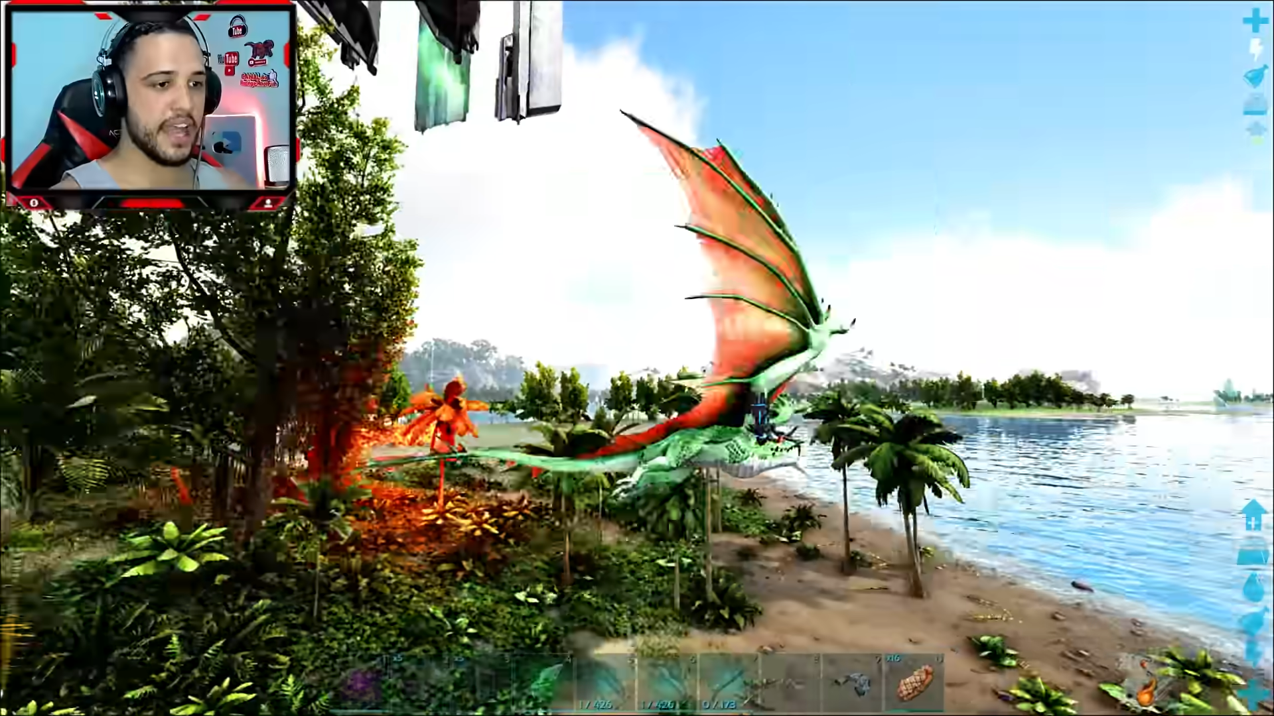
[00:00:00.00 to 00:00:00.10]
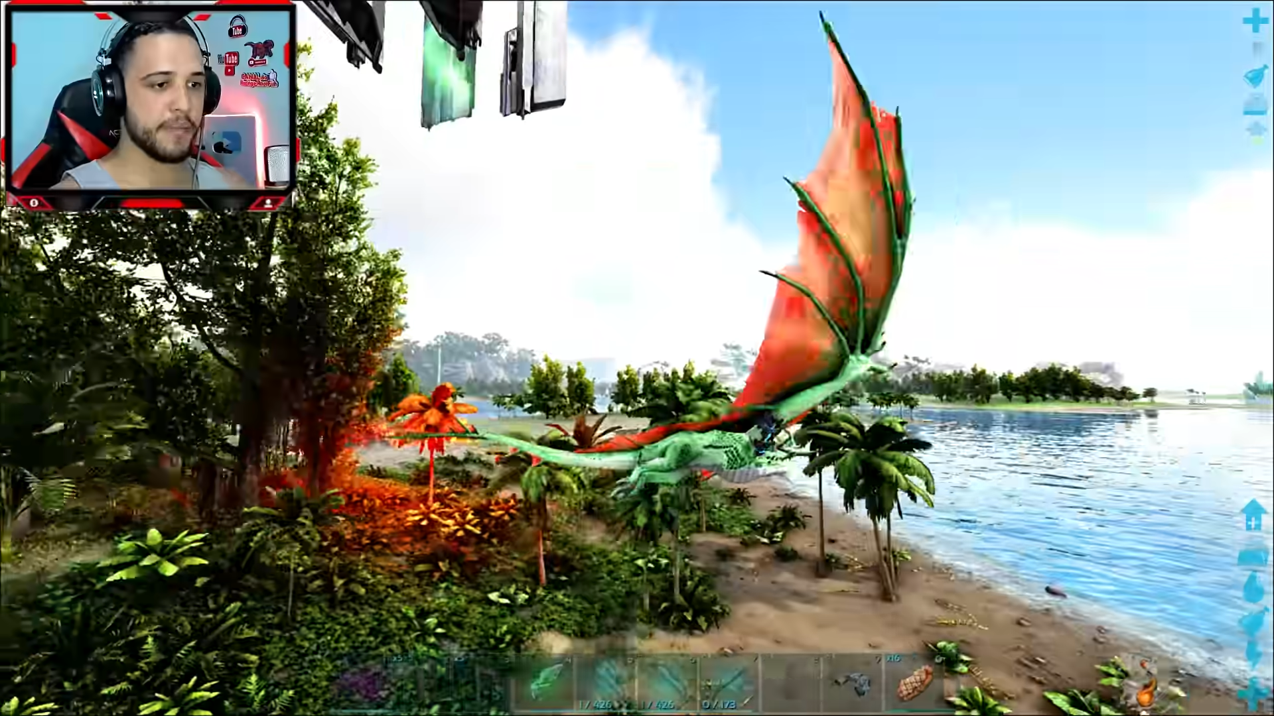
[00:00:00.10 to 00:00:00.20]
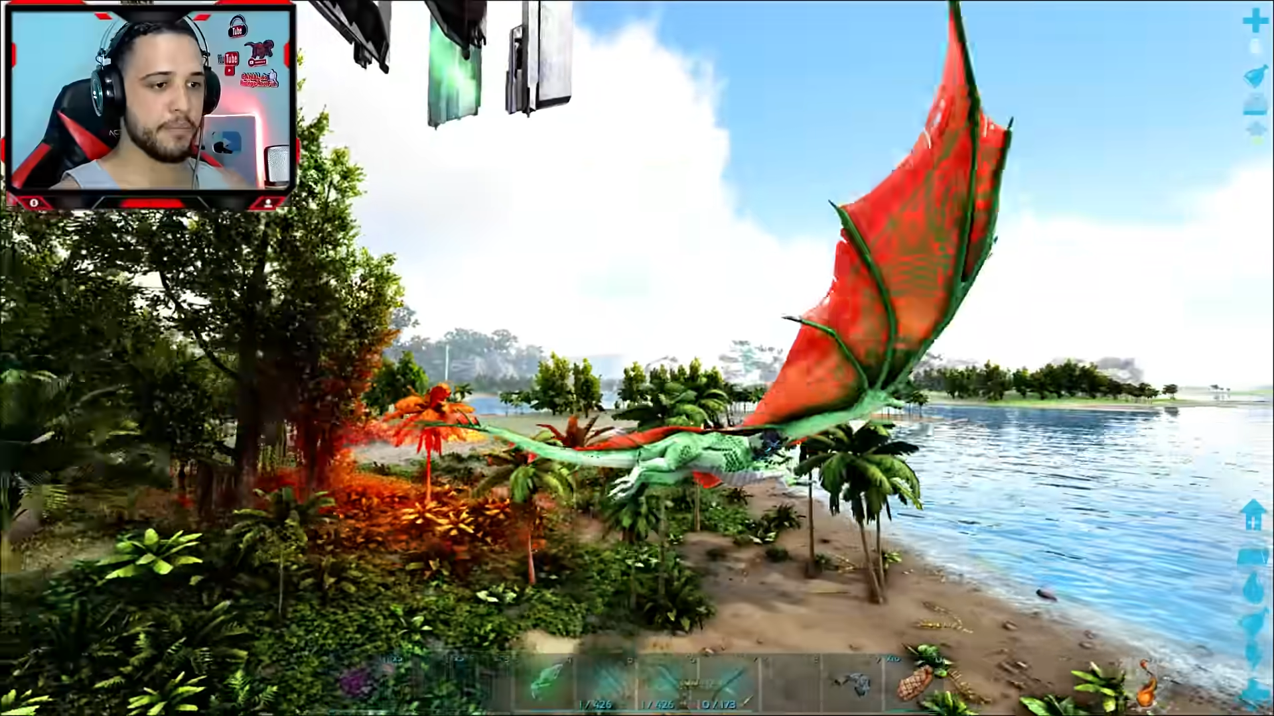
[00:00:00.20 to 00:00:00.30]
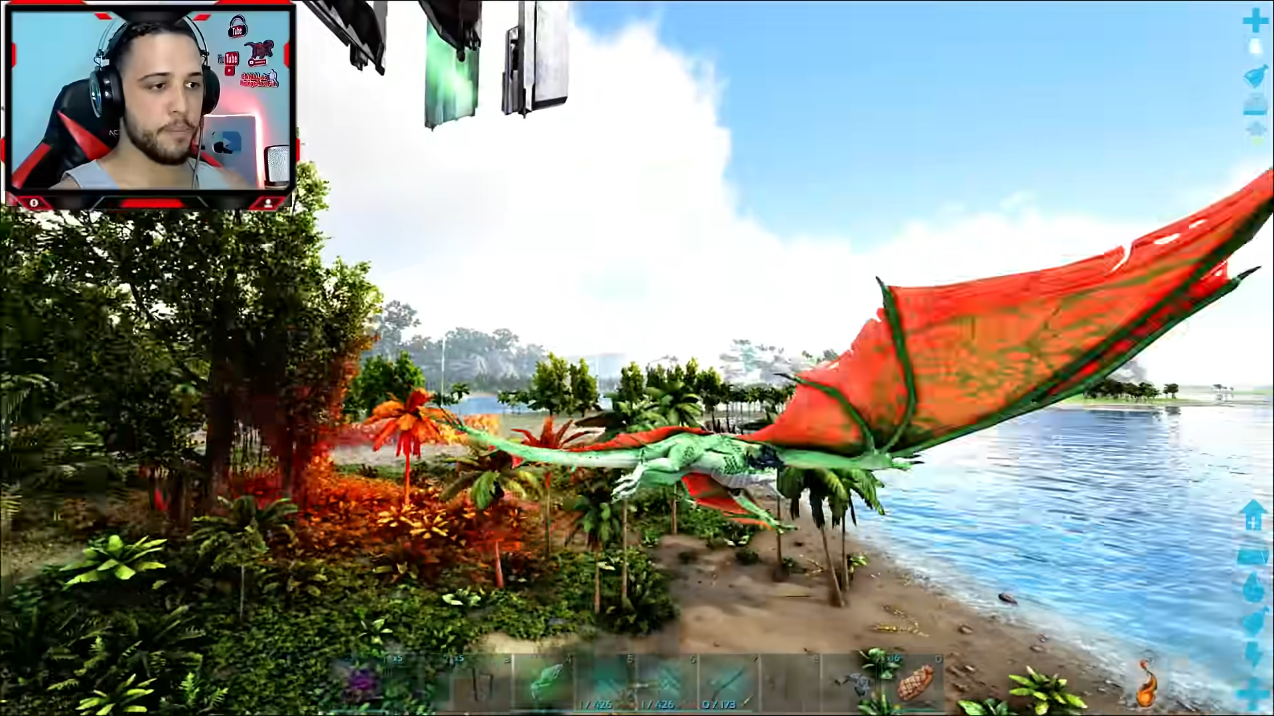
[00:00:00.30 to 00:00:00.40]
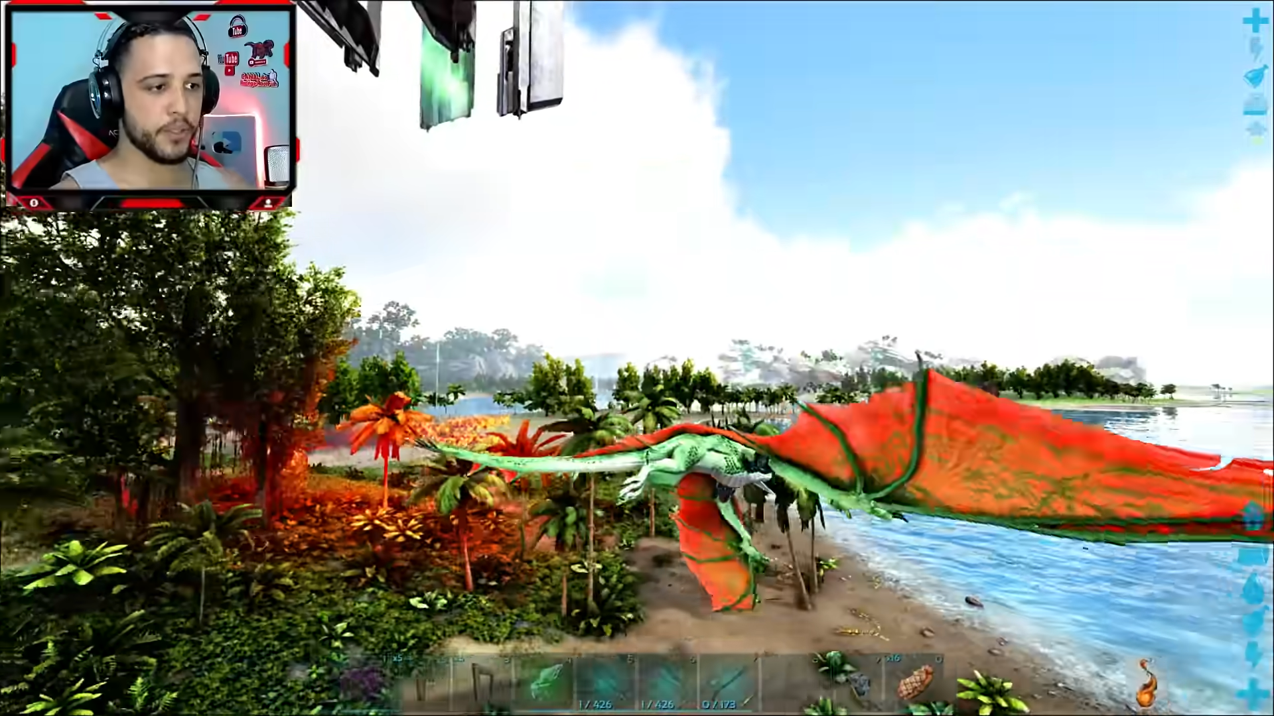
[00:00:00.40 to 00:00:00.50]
garras aqui pra me